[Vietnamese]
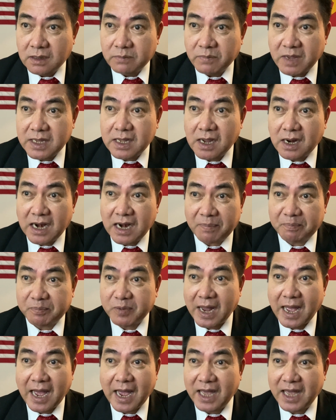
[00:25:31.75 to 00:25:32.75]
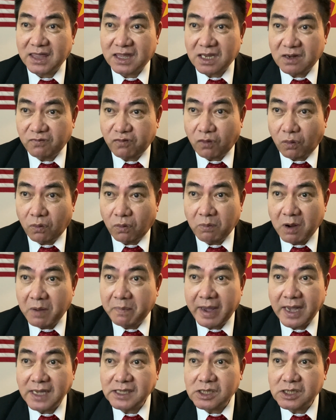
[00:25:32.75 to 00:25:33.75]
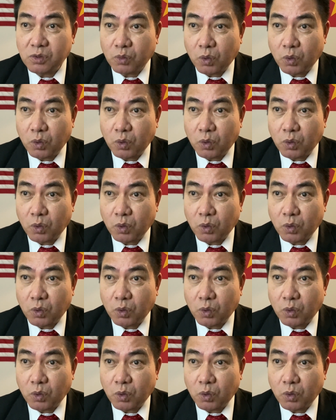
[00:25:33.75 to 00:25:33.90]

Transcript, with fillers: bây giờ lập ra hai chính phủ mười mấy sứ